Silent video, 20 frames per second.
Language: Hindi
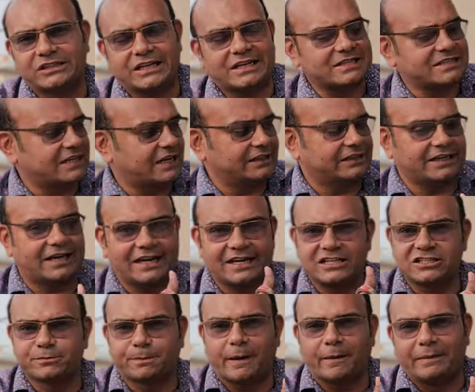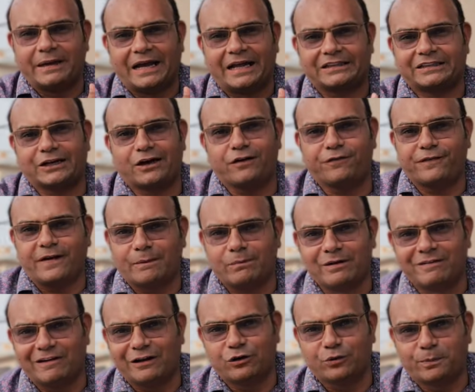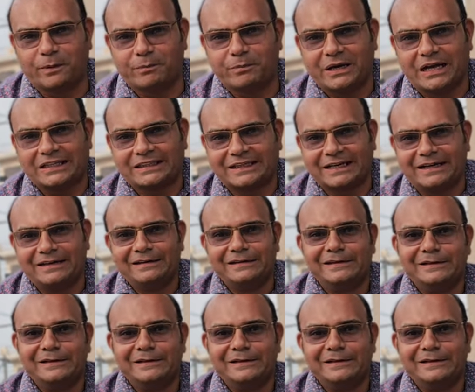तरस आता है इस पर भी आता है और फैमिली वालों पर भी आता है